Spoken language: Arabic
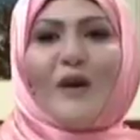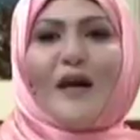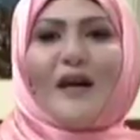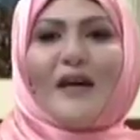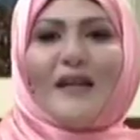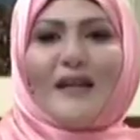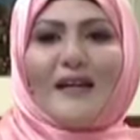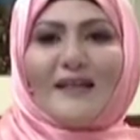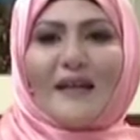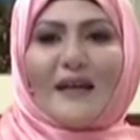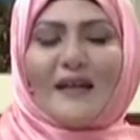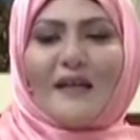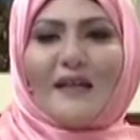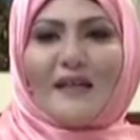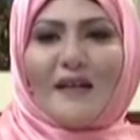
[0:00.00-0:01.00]
هو آه،
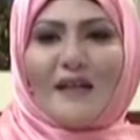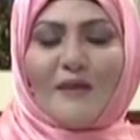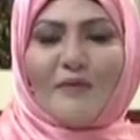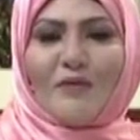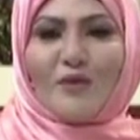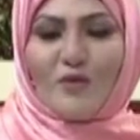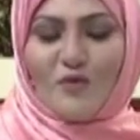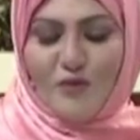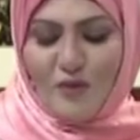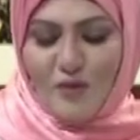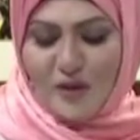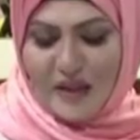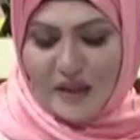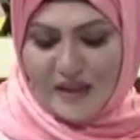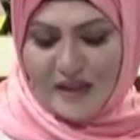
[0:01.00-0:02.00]
تقرير اللي باش
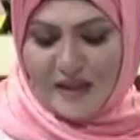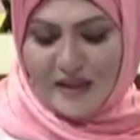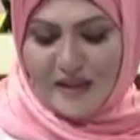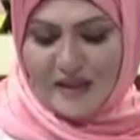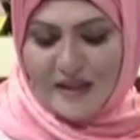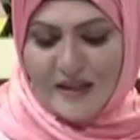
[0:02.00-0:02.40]
تشوفوه تقرير